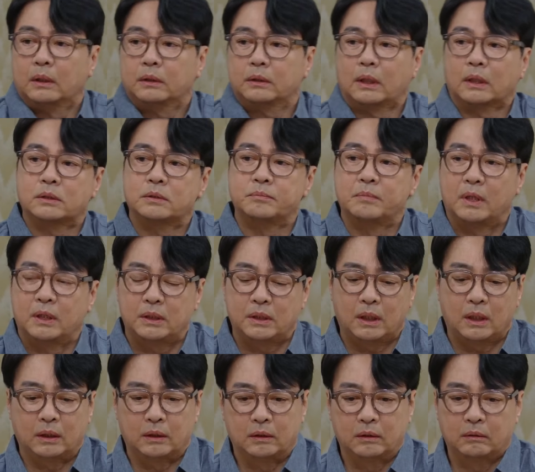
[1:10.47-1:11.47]
당신
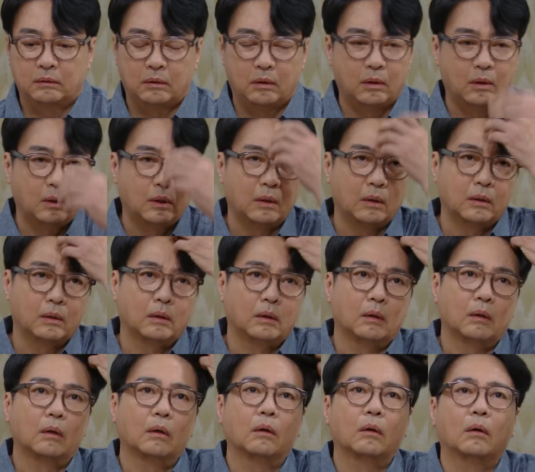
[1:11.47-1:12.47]
말이야.
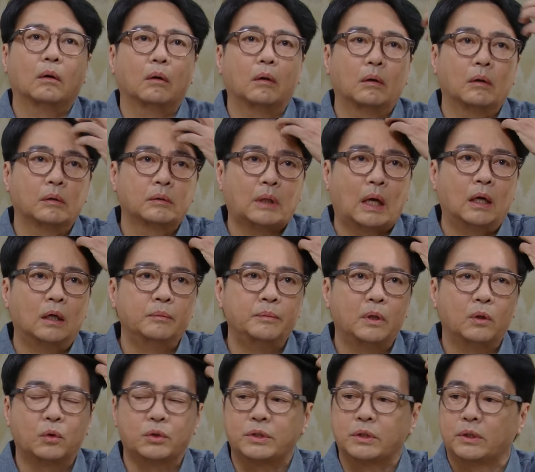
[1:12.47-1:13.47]
아, 다음에
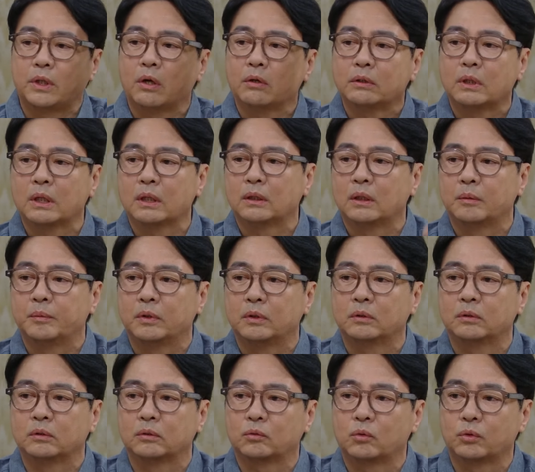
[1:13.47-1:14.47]
혹시 태어나게
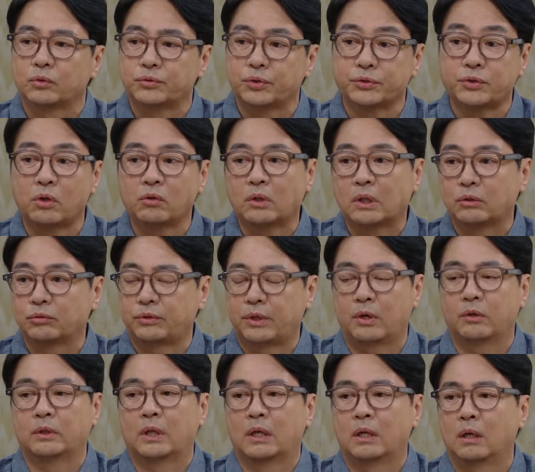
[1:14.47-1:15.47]
되면은 꼭 소설가로
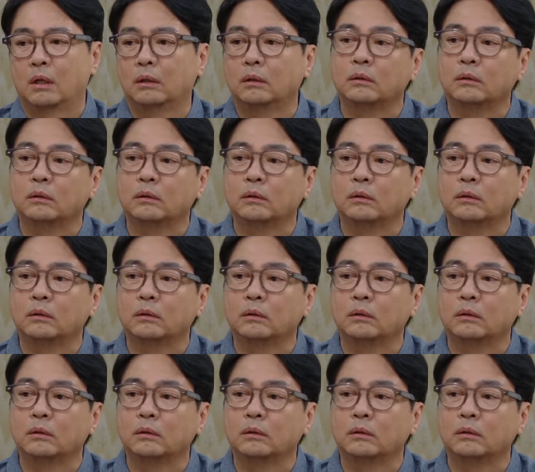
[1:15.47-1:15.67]
태어나라.